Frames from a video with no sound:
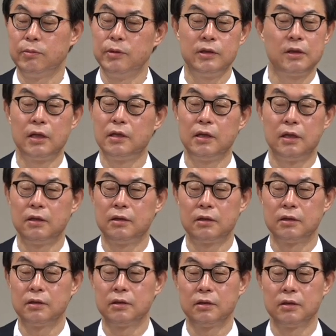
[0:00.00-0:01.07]
미스테리예요.
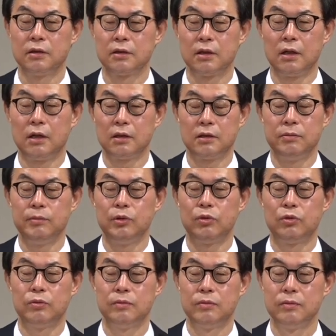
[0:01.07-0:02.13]
그죠? 다
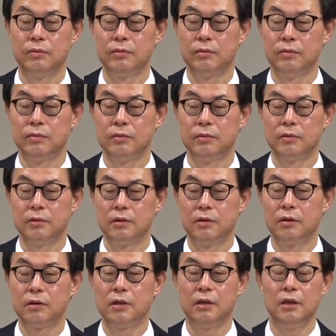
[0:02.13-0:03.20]
신비로움.
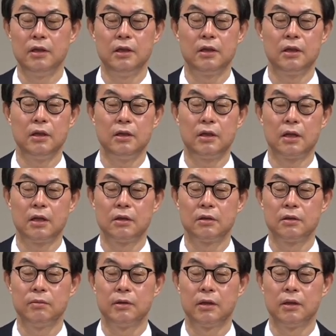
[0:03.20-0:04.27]
그런 게 있, 다라는
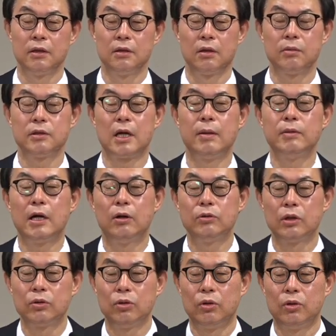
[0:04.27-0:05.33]
것입니다. 여러분 삶
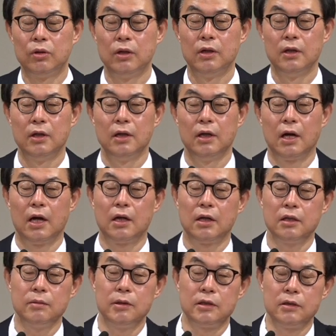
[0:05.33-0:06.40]
가운데도
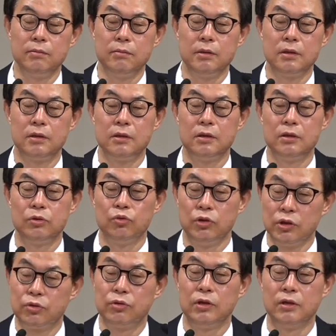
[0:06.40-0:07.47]
하나님의 신비를
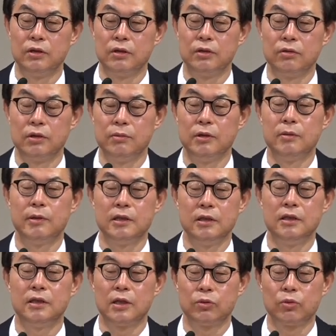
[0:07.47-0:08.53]
누릴 수 있는 우리 믿음의
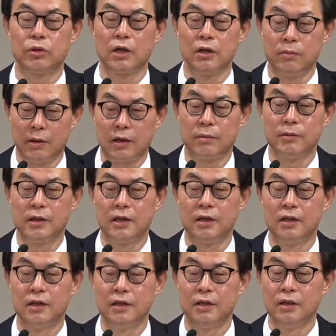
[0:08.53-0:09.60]
신실한 종 되기를
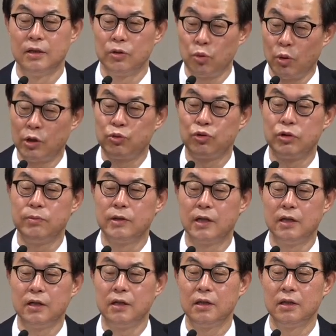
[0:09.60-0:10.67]
바랍니다.
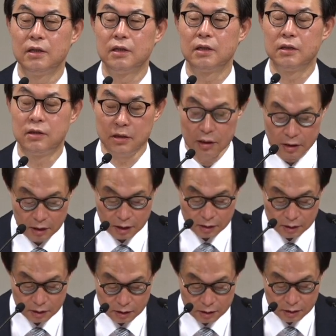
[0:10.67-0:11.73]
도와주십니다. 예, 그 얘기라는
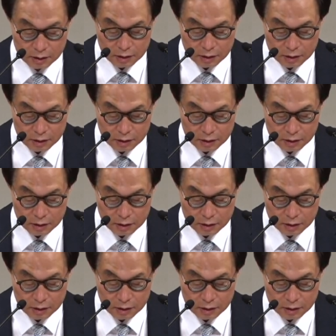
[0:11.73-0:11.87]
거예요.